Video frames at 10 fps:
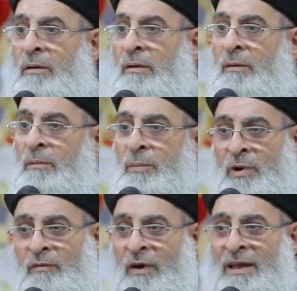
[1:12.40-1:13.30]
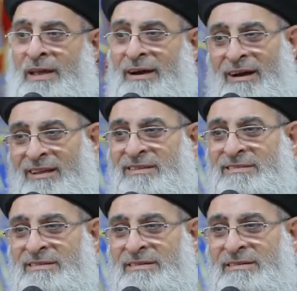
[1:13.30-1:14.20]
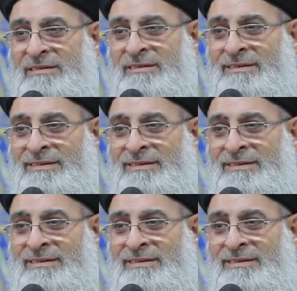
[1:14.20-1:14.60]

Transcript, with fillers: في حضور رجال الدين المسيحي